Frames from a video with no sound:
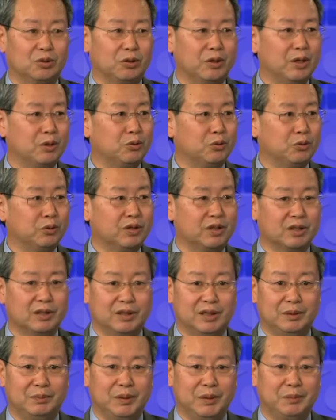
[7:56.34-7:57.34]
退出这个
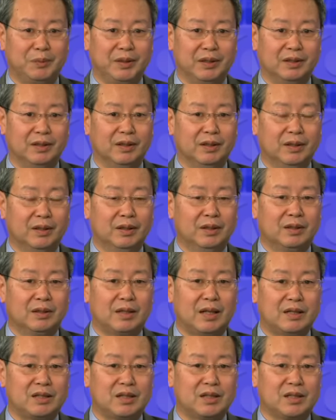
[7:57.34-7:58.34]
T P P。
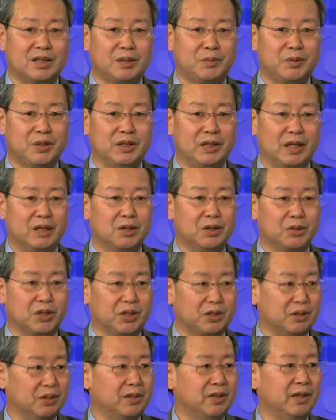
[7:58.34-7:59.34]
但是是不是能够
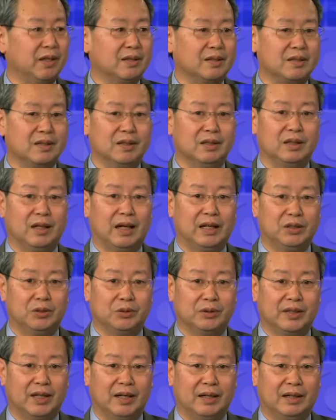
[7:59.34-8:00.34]
实现这个，还
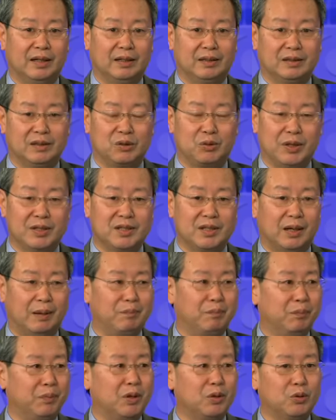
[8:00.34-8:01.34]
有待这个观察。
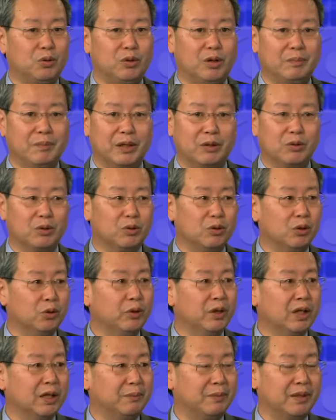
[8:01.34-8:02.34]
包括美国国
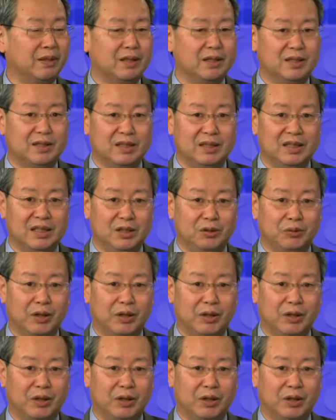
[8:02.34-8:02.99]
会里边的一些议